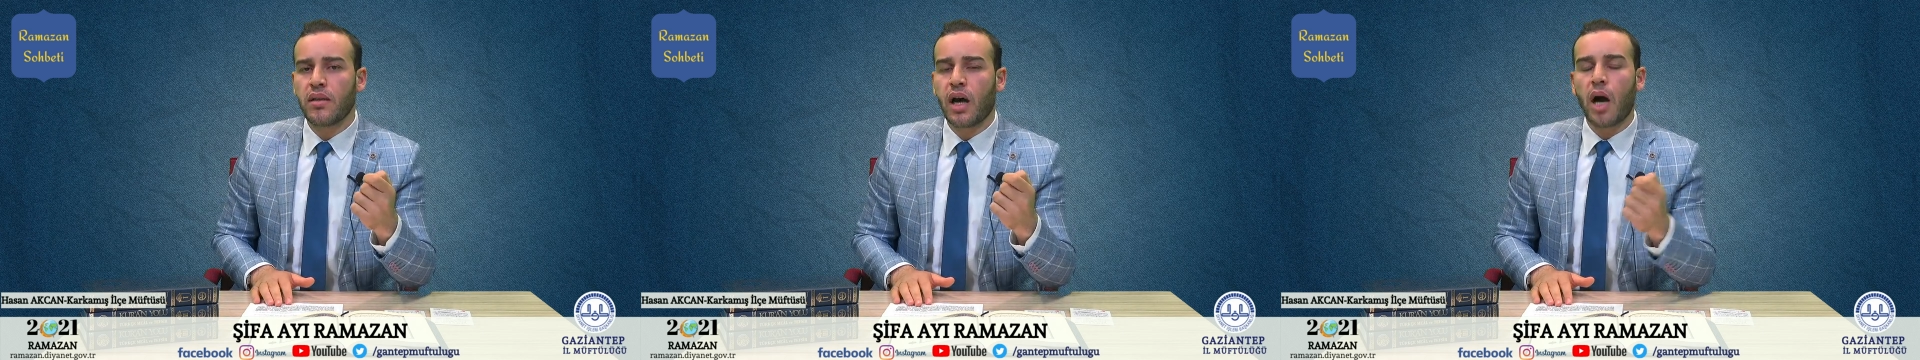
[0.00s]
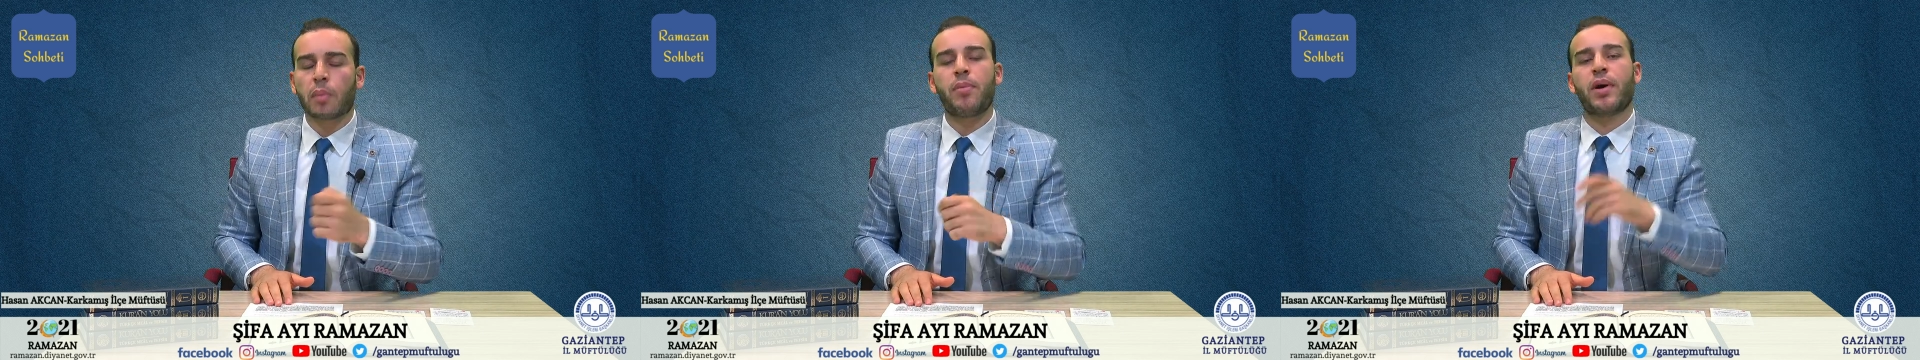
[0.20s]

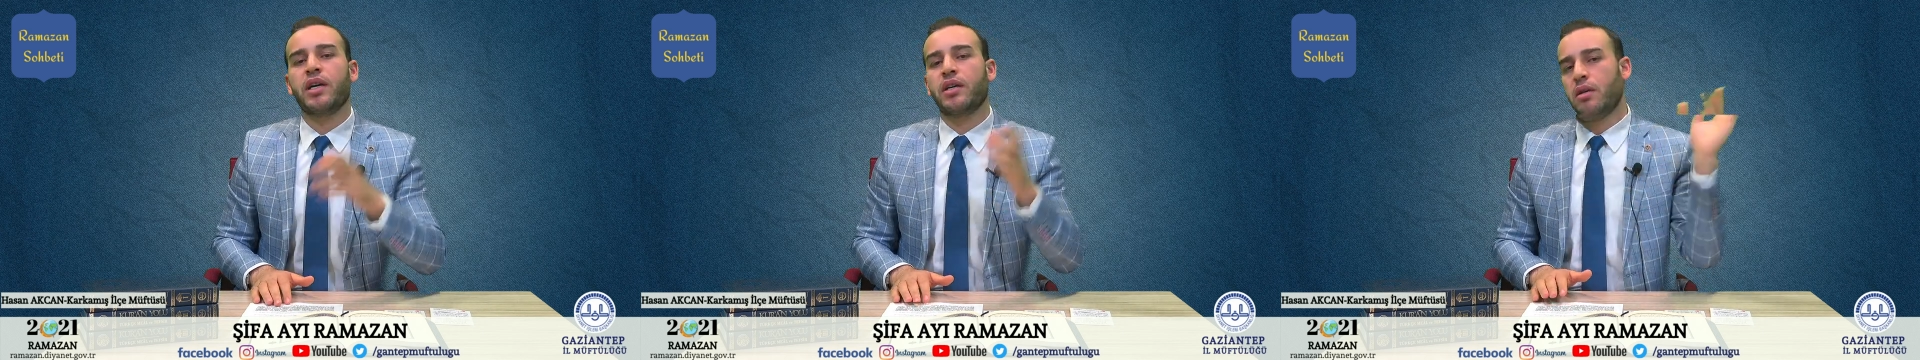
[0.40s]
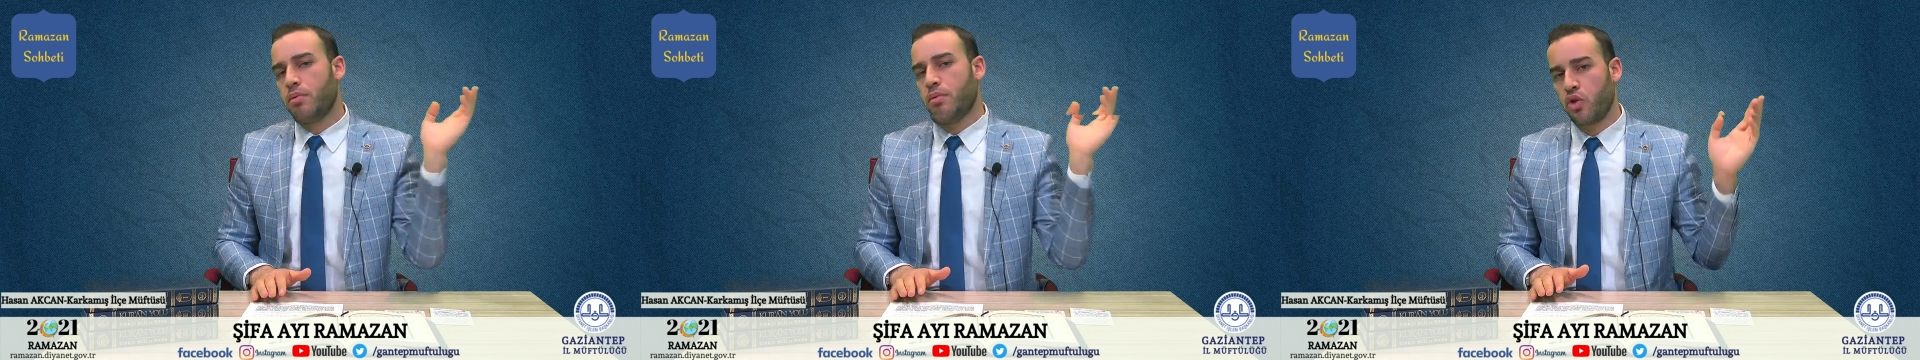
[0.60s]

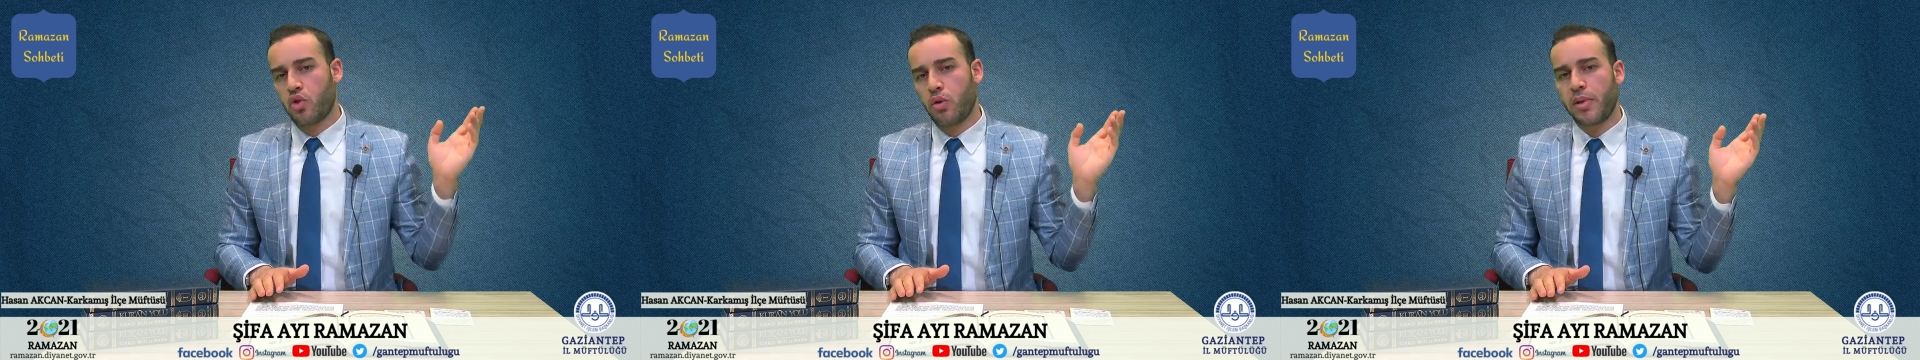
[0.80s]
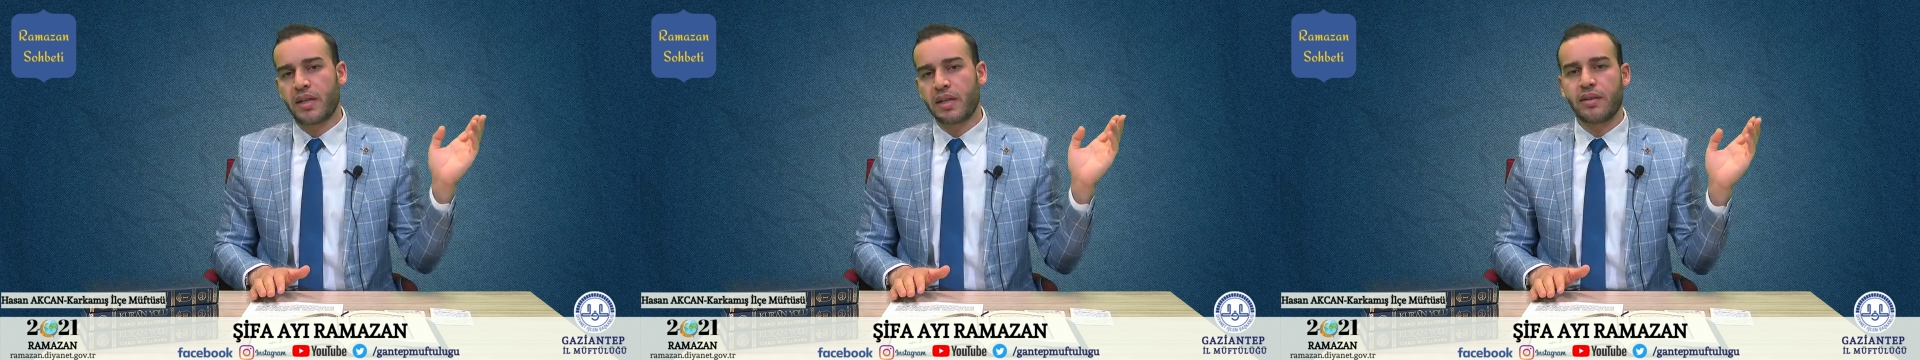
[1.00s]
apayrı bir
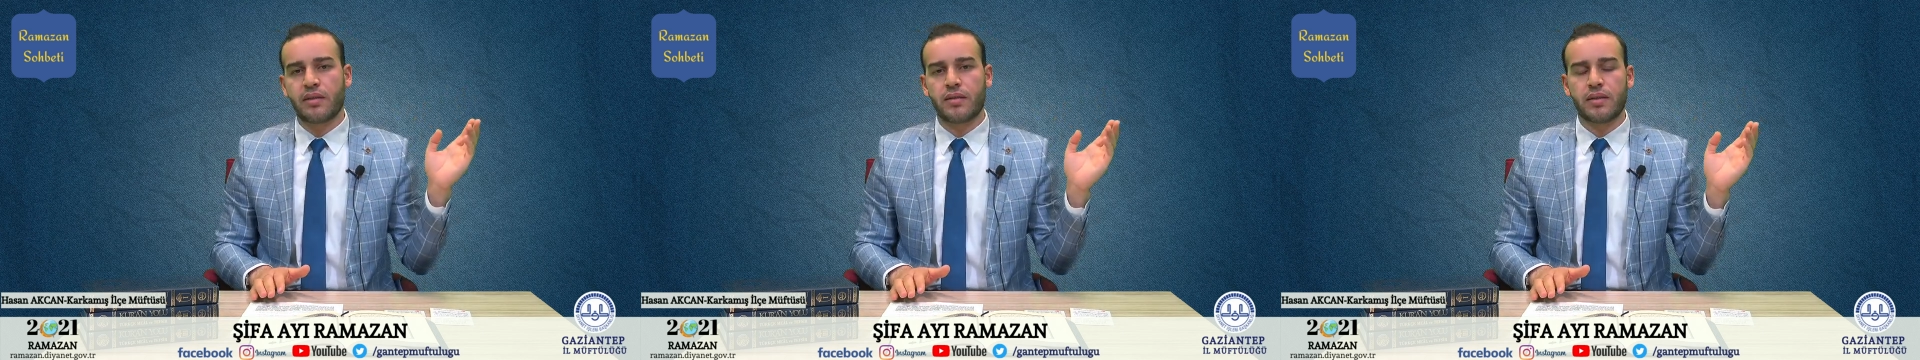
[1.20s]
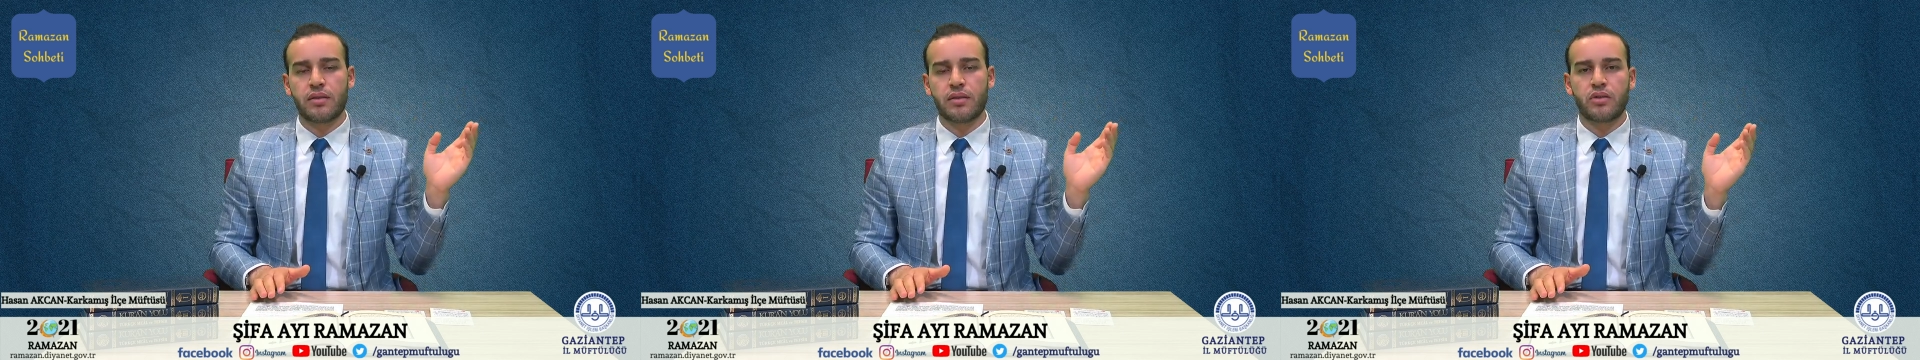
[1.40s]
cömertliktir.